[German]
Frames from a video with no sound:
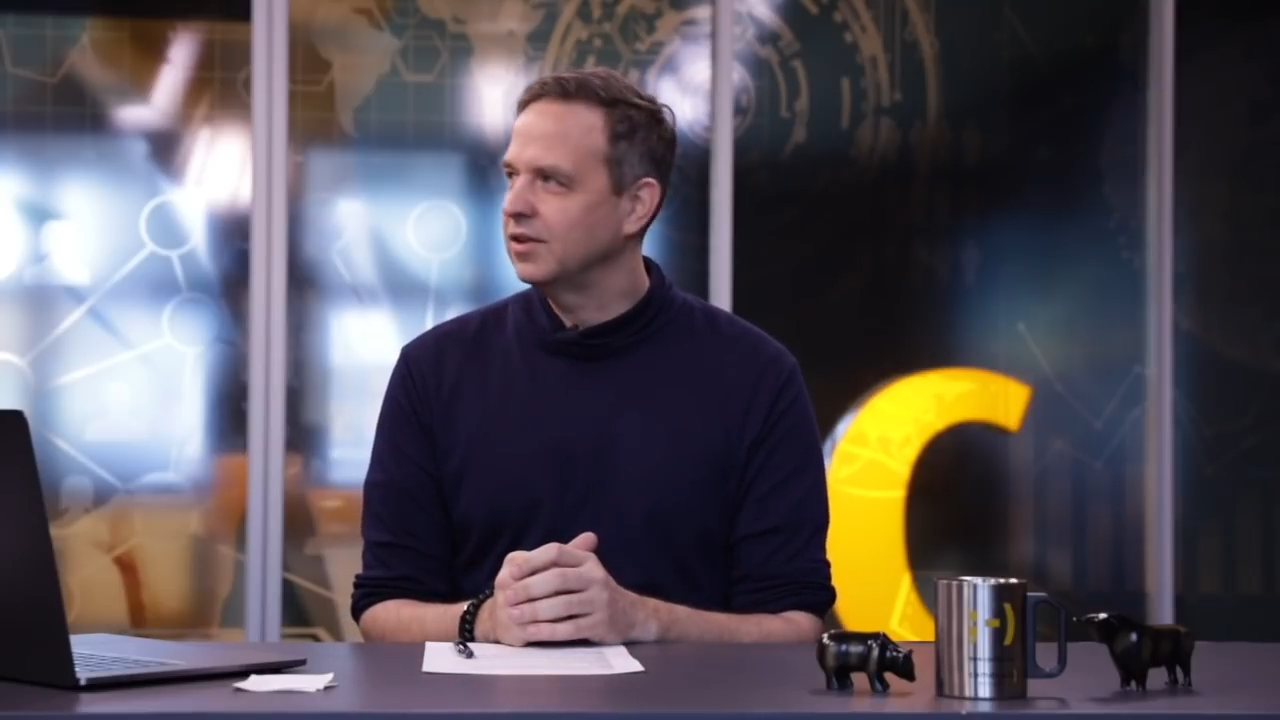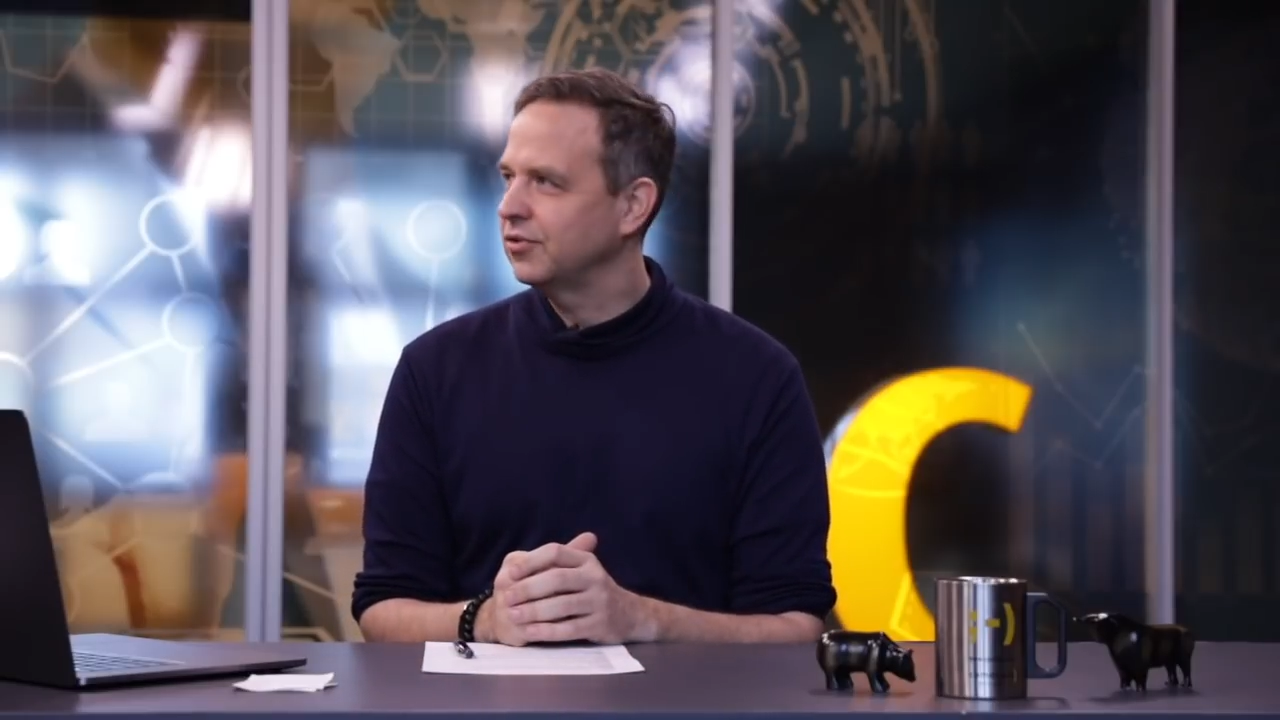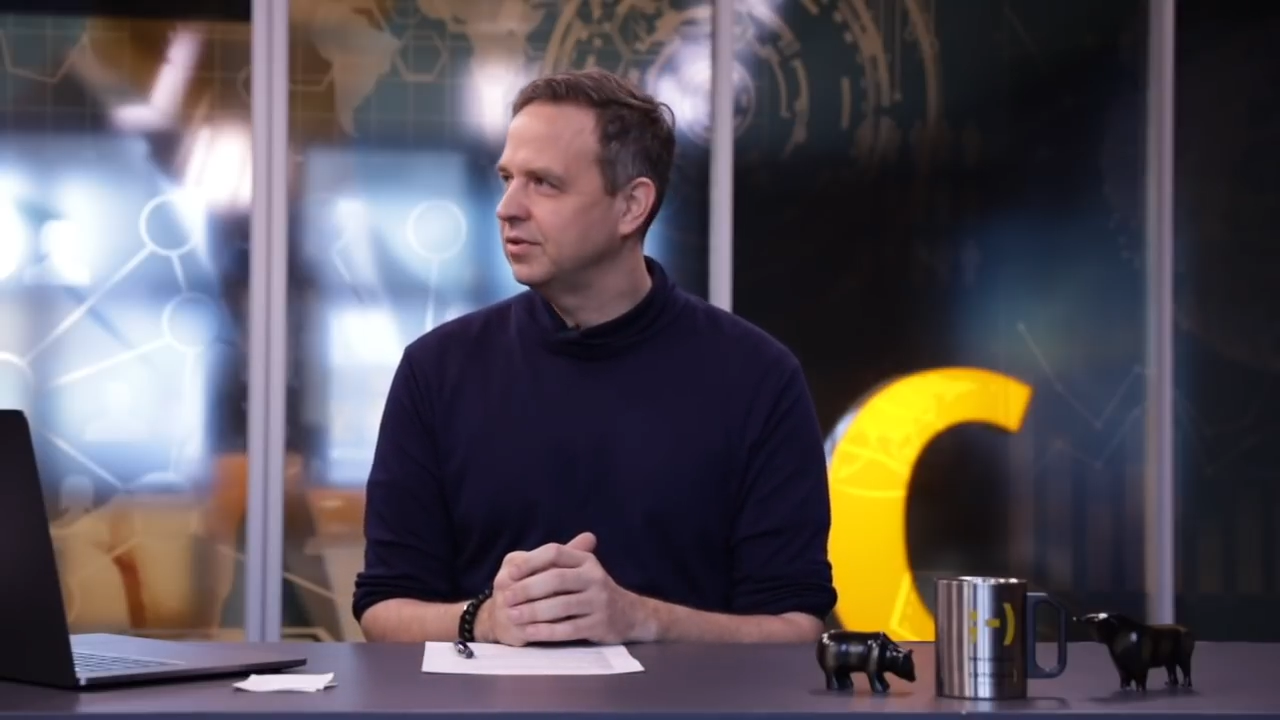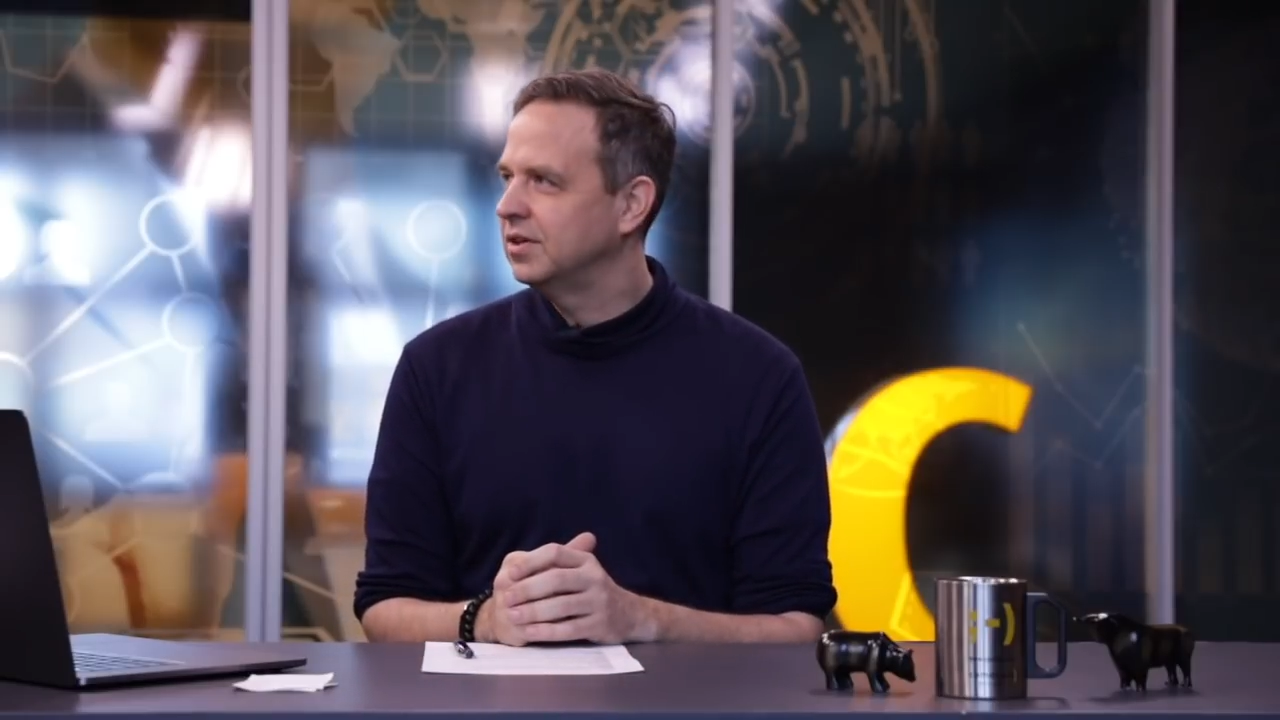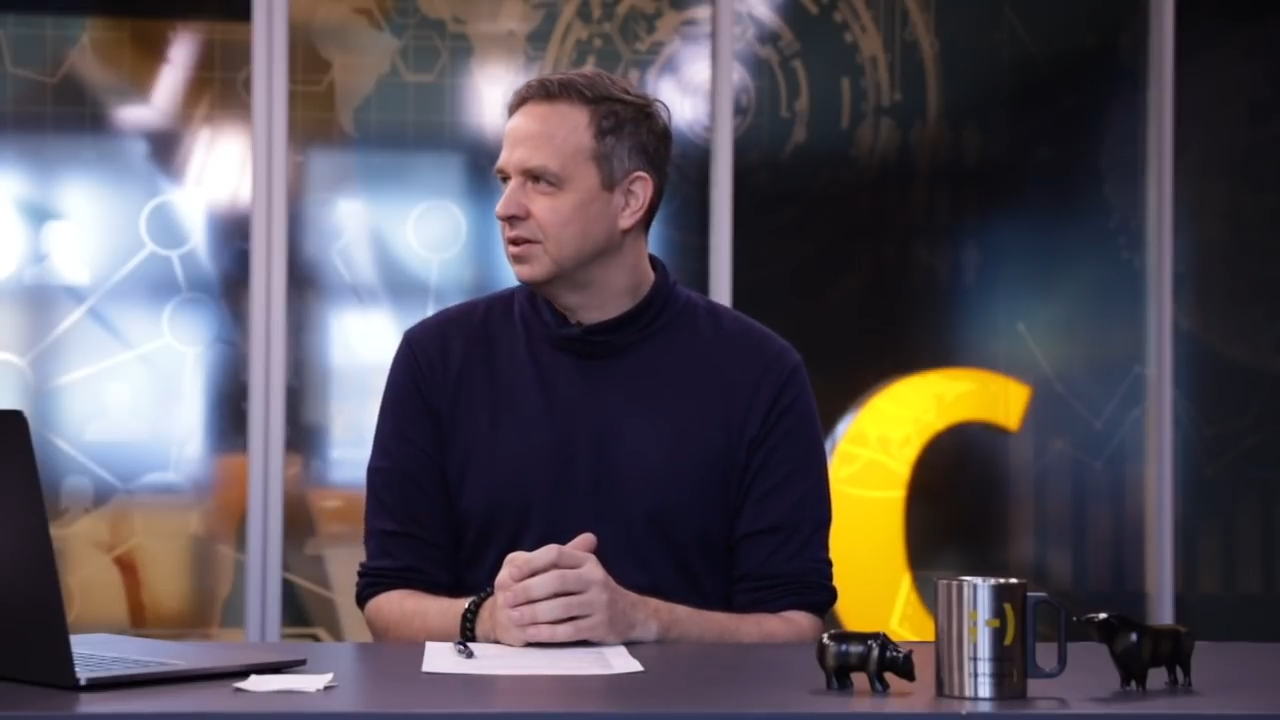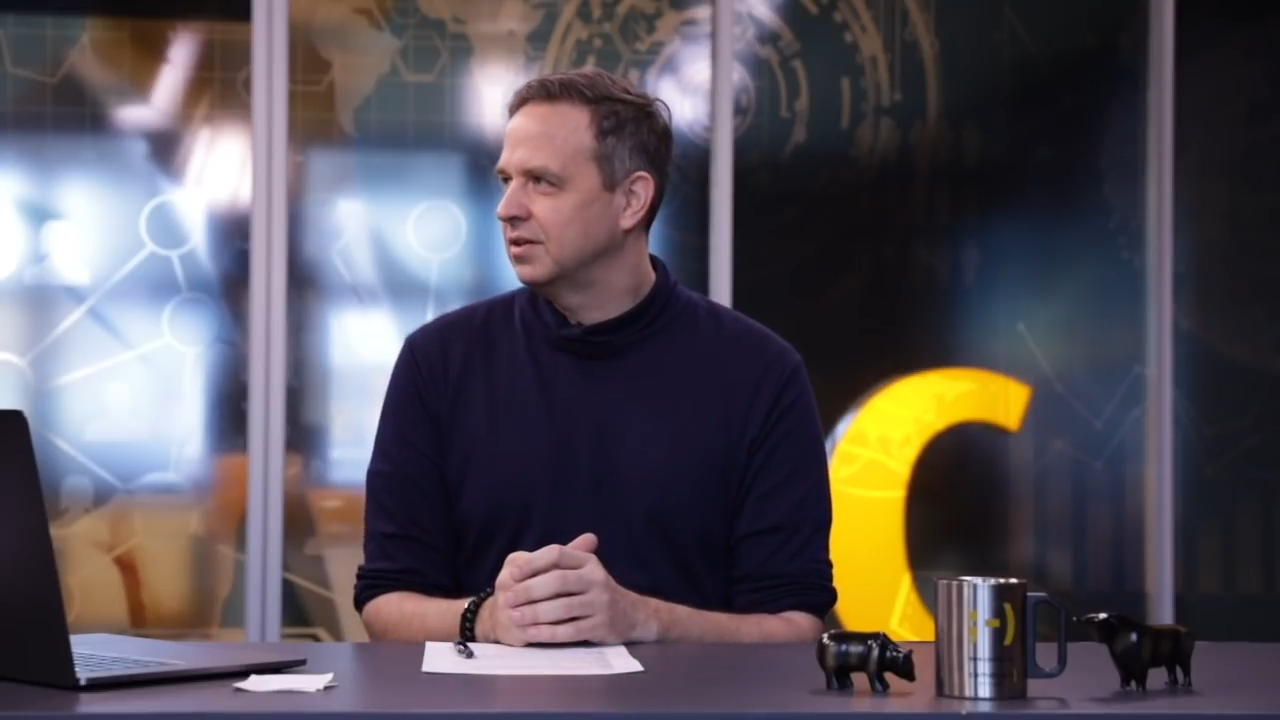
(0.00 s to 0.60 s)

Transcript: dass wir